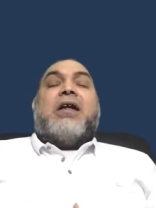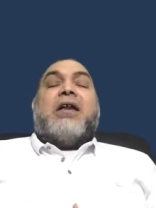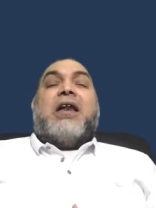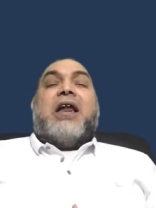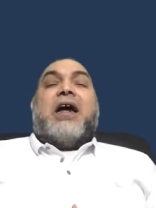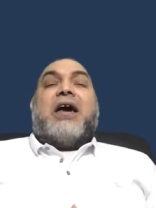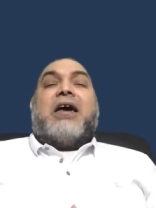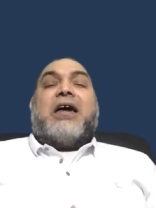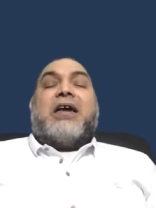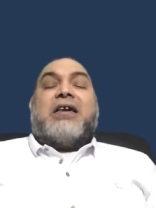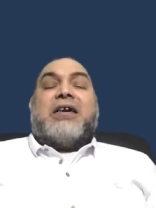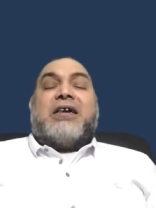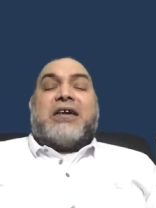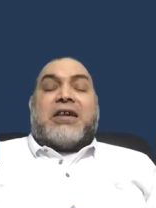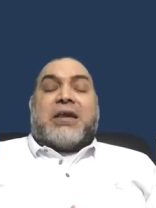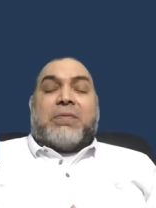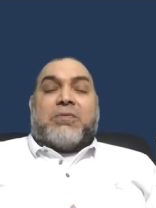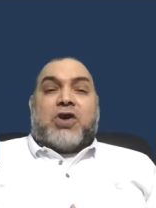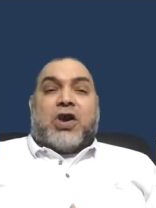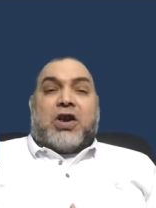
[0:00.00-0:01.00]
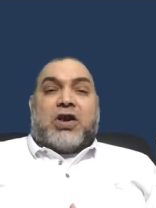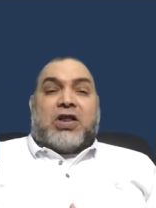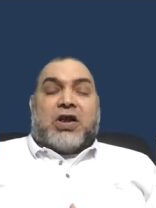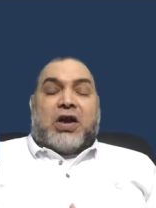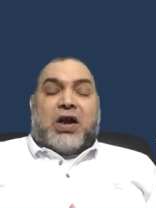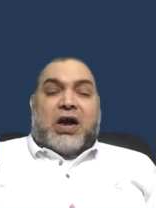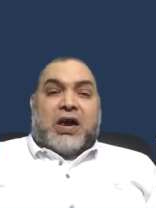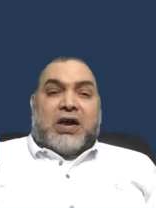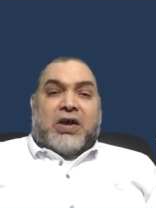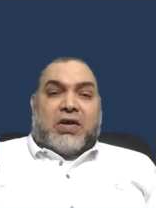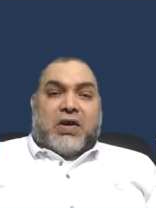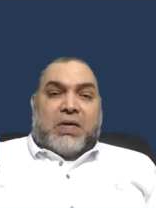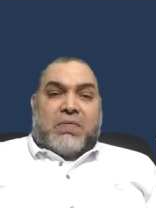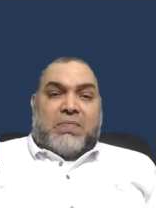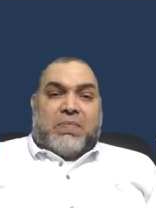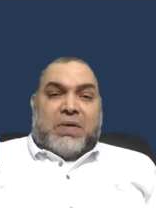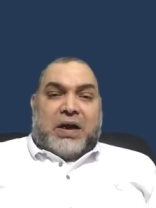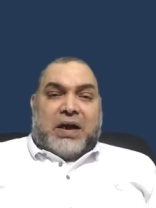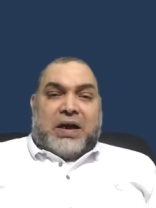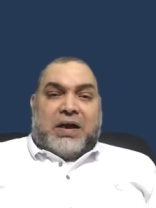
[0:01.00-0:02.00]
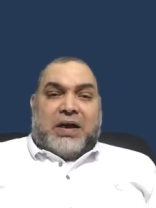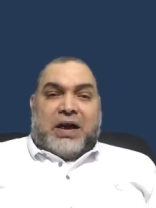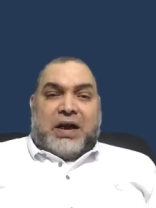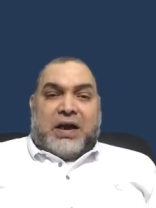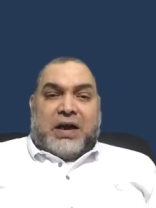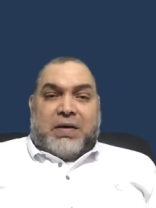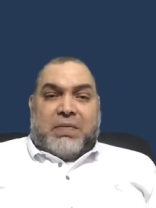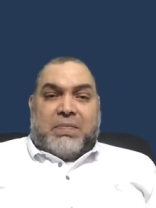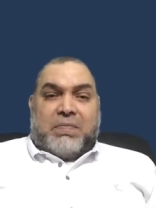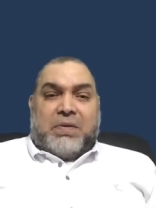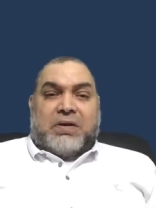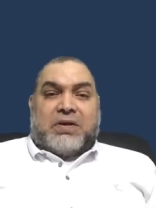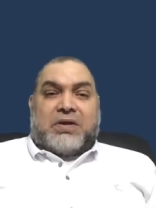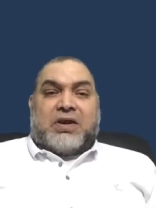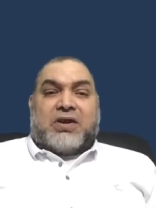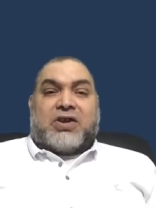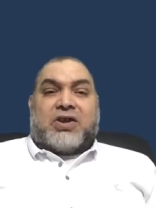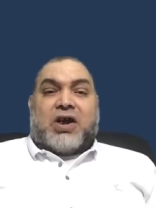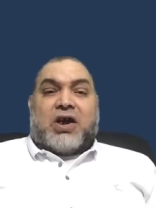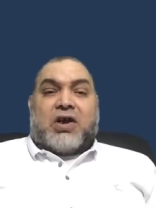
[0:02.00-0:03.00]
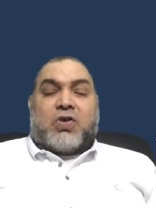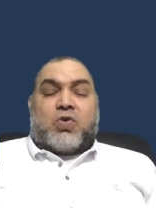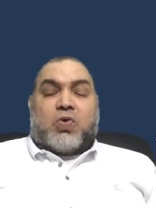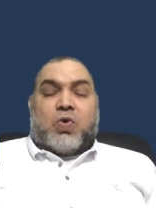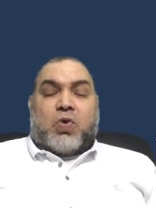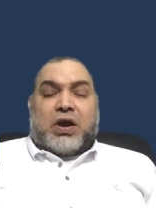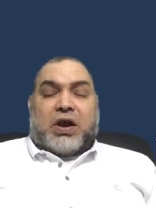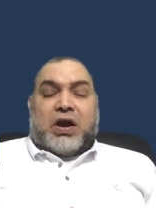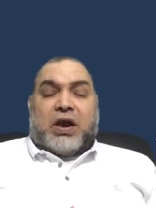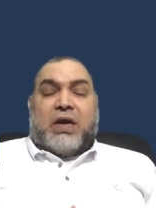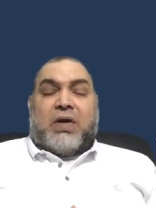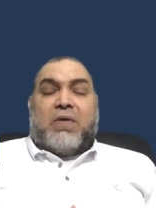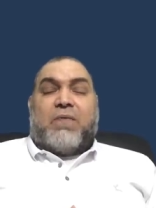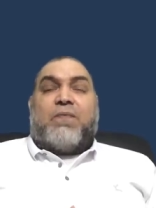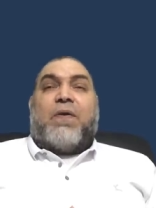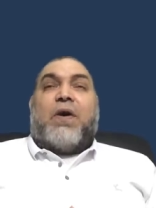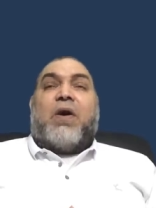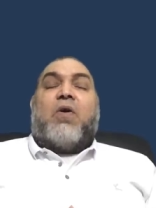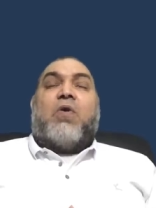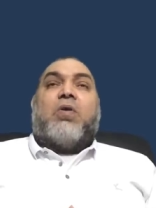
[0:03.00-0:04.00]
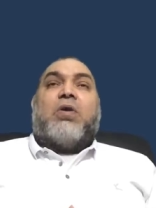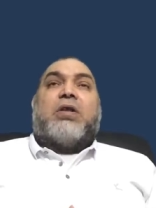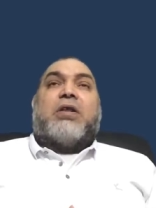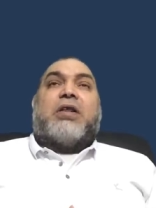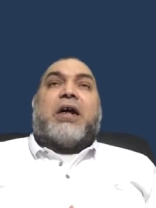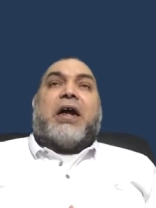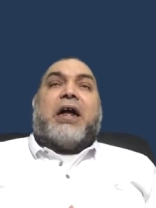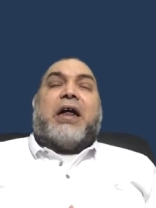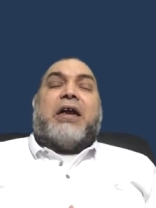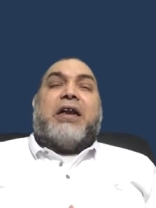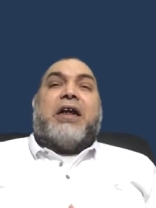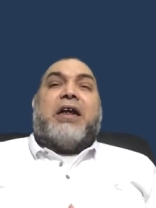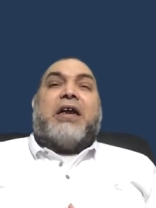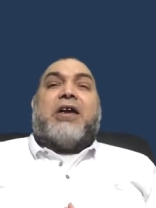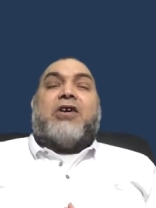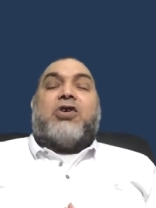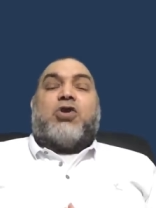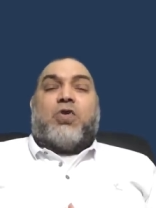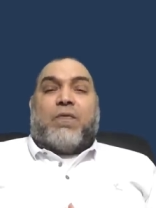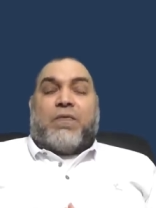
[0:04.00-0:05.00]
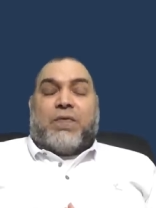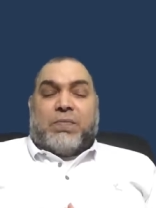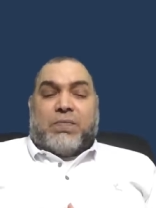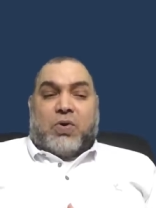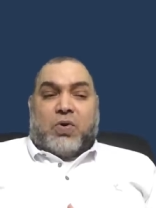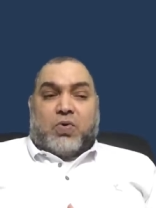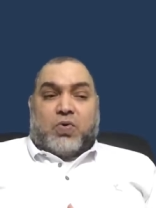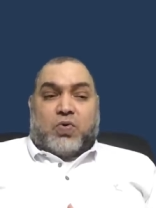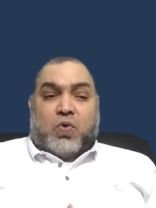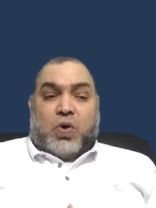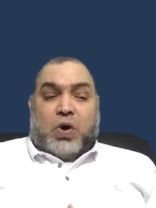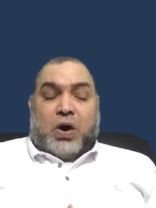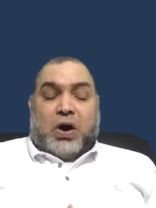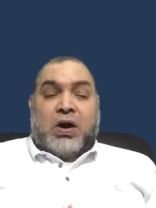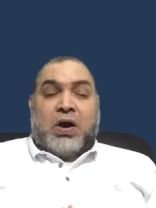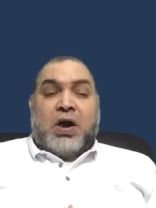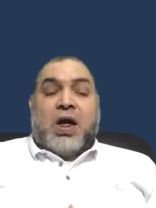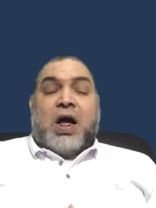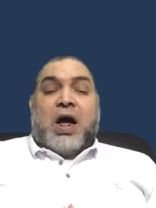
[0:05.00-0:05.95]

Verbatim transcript: لكن استبشرت خيرا بقى إيه بانتصار تركيا فقلت خلينا نشوف الموضوع